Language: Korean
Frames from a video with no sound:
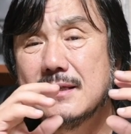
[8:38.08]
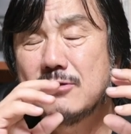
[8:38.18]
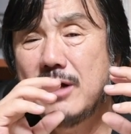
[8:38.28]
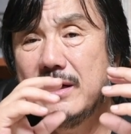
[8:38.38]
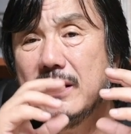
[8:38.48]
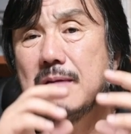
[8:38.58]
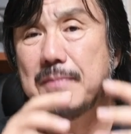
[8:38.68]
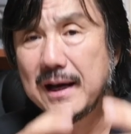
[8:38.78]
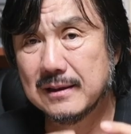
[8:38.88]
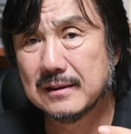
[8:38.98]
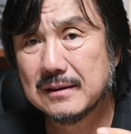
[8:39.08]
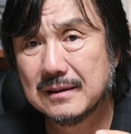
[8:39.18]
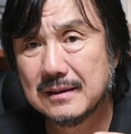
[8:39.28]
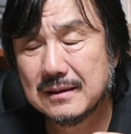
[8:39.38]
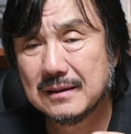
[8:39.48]
촬영이 반,
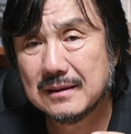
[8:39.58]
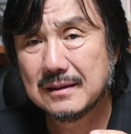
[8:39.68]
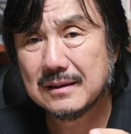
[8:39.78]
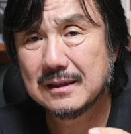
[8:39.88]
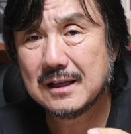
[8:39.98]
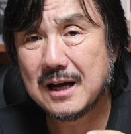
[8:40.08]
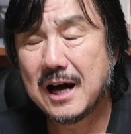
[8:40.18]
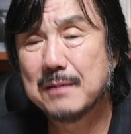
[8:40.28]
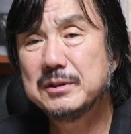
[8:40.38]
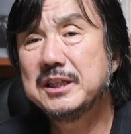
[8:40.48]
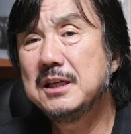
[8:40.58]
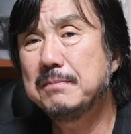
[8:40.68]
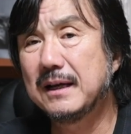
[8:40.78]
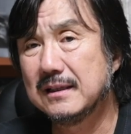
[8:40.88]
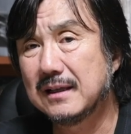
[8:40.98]
암실이
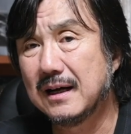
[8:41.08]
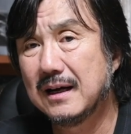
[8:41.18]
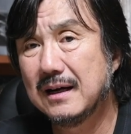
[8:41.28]
반이다.